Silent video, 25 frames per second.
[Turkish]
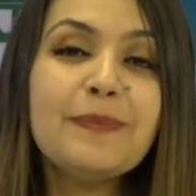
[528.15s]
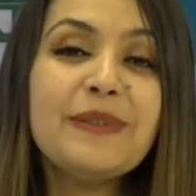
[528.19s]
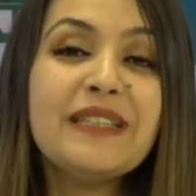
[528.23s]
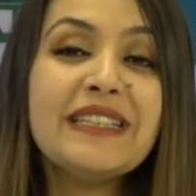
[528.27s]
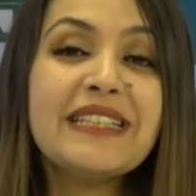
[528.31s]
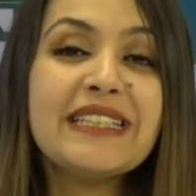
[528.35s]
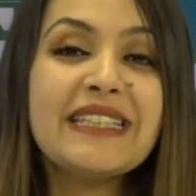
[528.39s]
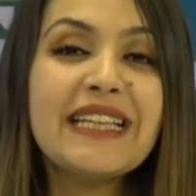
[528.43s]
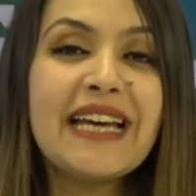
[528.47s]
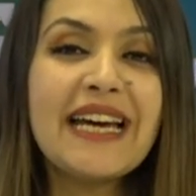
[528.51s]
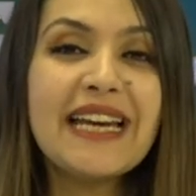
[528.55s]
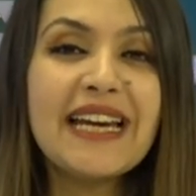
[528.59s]

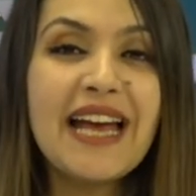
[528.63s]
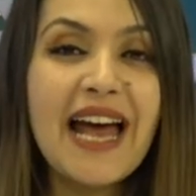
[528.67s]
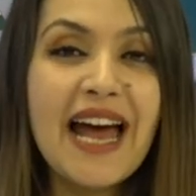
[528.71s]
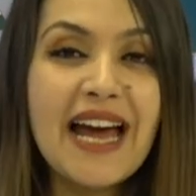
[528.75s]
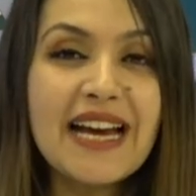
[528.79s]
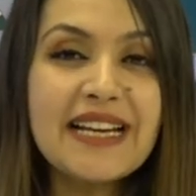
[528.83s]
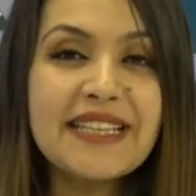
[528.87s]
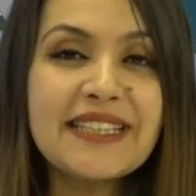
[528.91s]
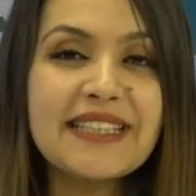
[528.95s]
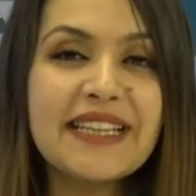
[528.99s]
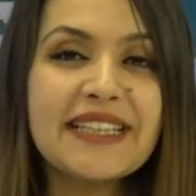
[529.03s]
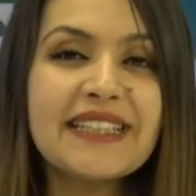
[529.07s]
Bizler
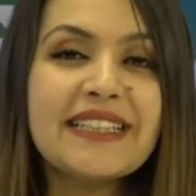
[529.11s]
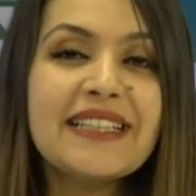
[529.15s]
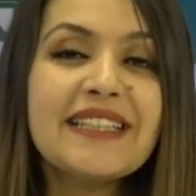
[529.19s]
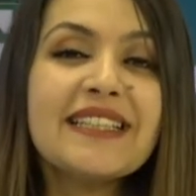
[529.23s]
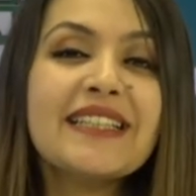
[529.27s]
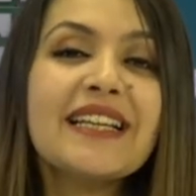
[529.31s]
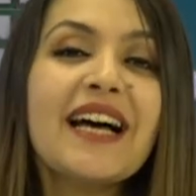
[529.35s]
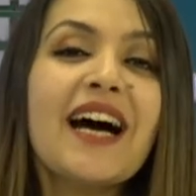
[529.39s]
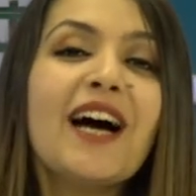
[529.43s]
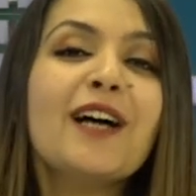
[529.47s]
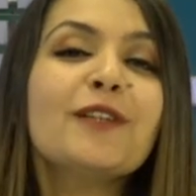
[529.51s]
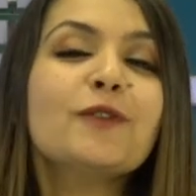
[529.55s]
her salı
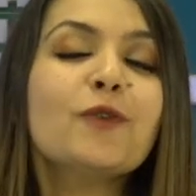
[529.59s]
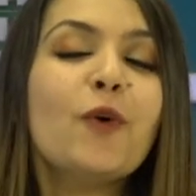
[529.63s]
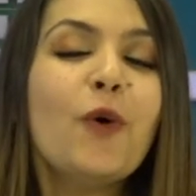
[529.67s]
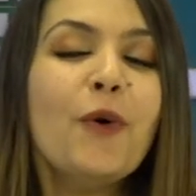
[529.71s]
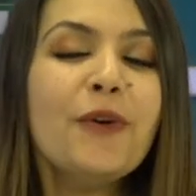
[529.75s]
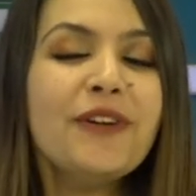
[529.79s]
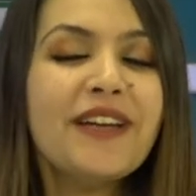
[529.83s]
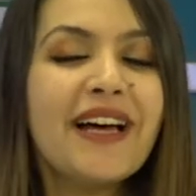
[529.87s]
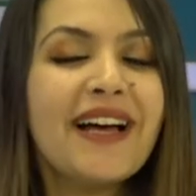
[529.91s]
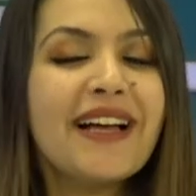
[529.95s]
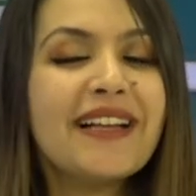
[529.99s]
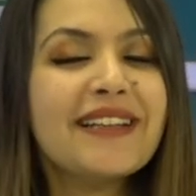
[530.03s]
saat
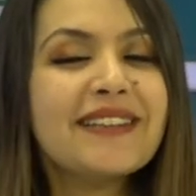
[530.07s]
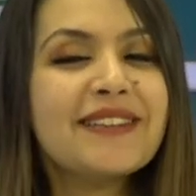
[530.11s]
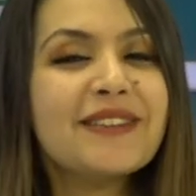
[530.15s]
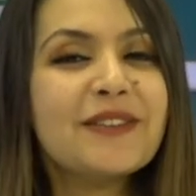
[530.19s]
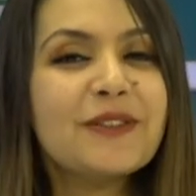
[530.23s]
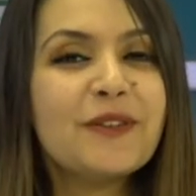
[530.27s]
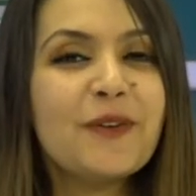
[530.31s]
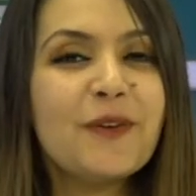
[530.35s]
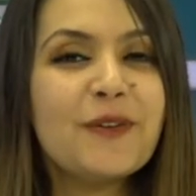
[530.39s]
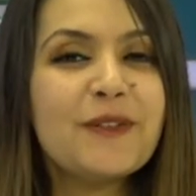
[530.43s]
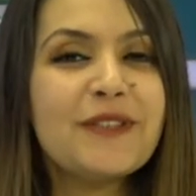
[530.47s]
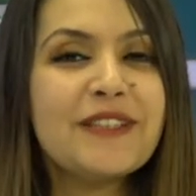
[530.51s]

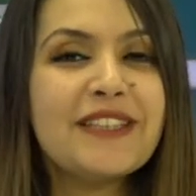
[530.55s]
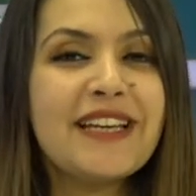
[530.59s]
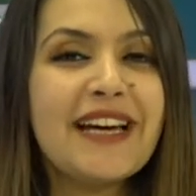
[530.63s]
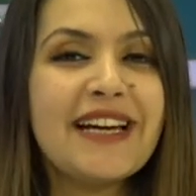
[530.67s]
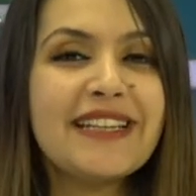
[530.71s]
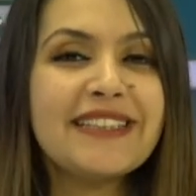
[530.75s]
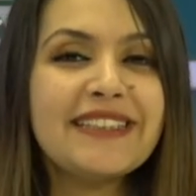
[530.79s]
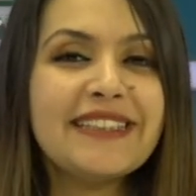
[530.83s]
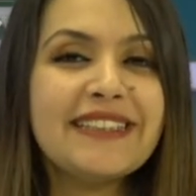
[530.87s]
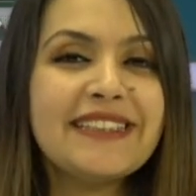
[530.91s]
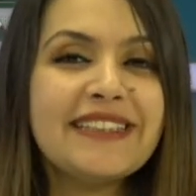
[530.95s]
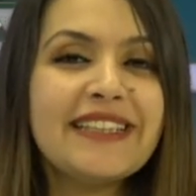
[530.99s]
16'yı
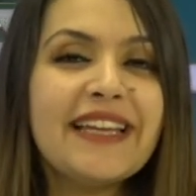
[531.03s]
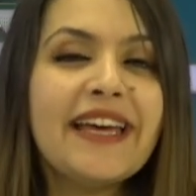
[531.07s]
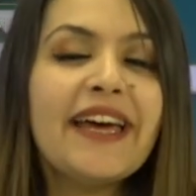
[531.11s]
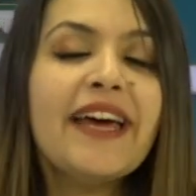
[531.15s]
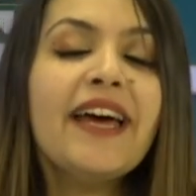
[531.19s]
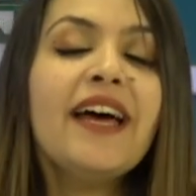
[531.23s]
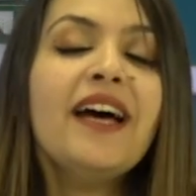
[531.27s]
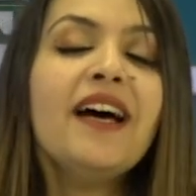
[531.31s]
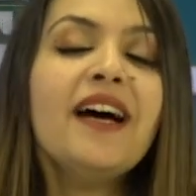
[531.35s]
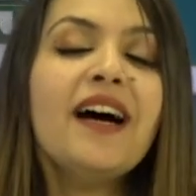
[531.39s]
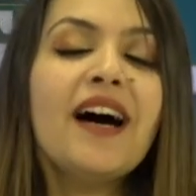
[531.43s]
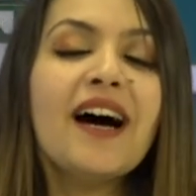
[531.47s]
gösterdiğinde
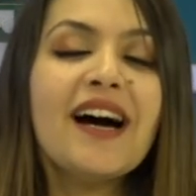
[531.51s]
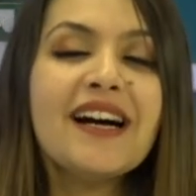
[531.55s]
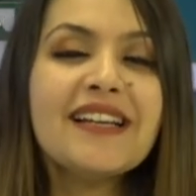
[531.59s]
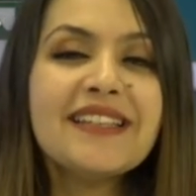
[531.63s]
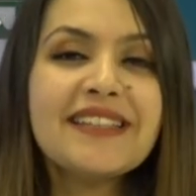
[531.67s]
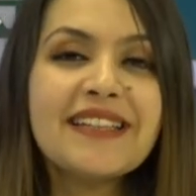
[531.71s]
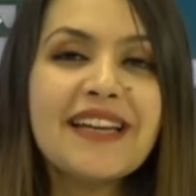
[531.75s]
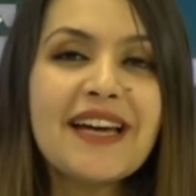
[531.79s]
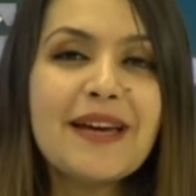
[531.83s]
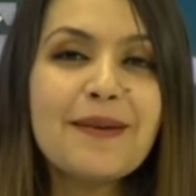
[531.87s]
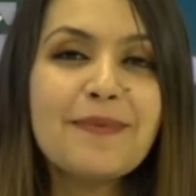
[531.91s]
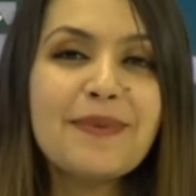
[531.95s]

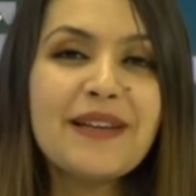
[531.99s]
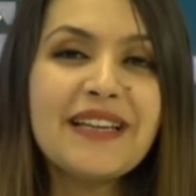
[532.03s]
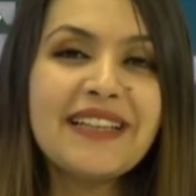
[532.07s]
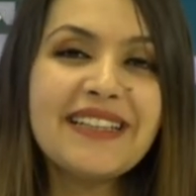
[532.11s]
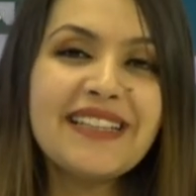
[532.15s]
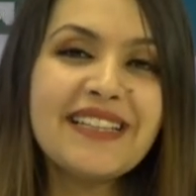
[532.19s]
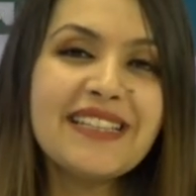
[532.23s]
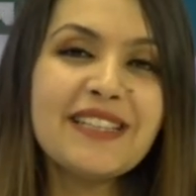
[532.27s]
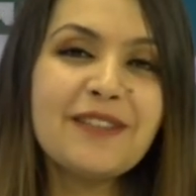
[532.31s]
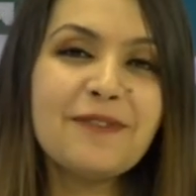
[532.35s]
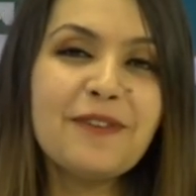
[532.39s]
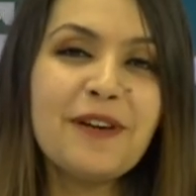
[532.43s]
Aksaray
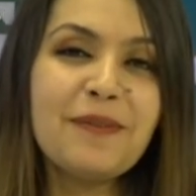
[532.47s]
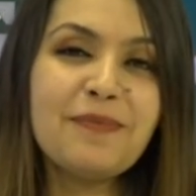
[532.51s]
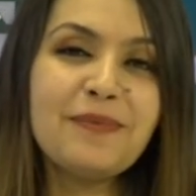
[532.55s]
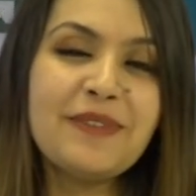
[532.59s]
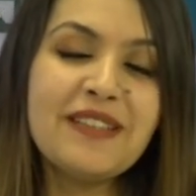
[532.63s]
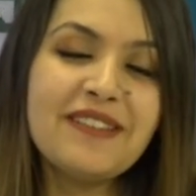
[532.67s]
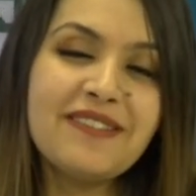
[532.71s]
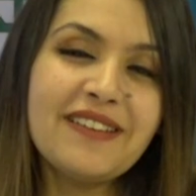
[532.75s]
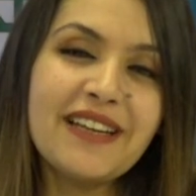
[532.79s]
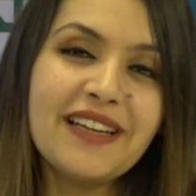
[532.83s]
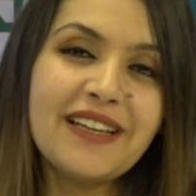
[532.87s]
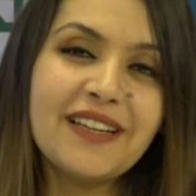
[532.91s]
Belediyesi Web
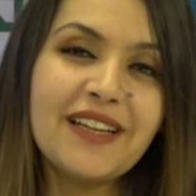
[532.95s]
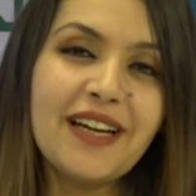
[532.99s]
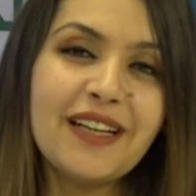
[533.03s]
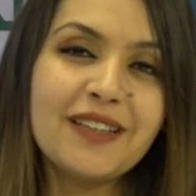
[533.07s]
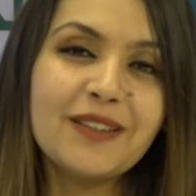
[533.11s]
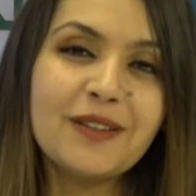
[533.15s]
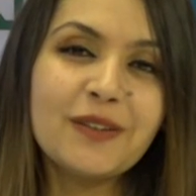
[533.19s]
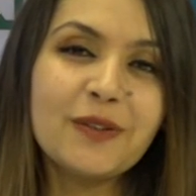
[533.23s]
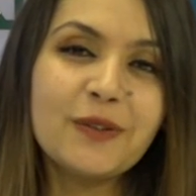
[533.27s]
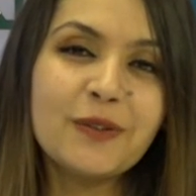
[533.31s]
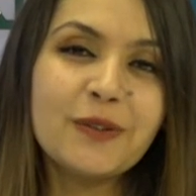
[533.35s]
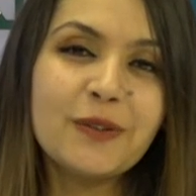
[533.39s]
TV
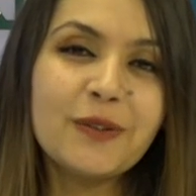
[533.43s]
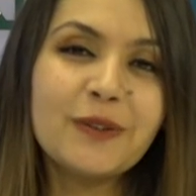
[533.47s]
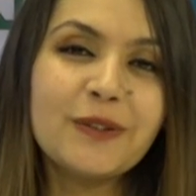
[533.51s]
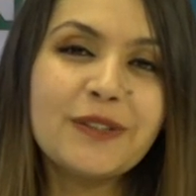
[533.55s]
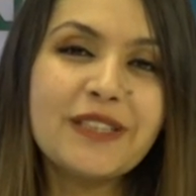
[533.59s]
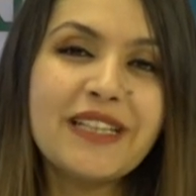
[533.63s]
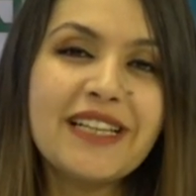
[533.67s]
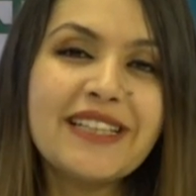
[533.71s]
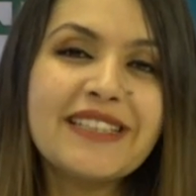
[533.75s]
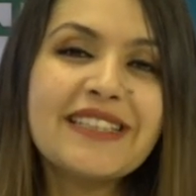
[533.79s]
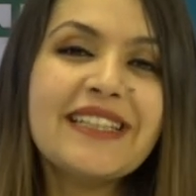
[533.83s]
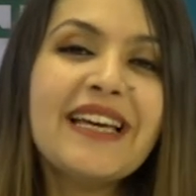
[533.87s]
ekranlarında
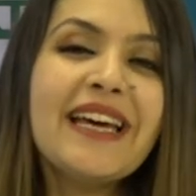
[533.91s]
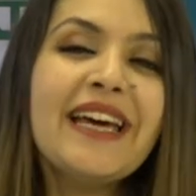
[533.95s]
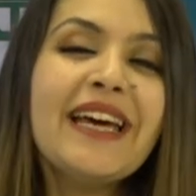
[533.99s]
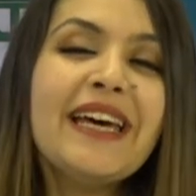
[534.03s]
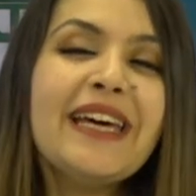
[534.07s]
olacağız.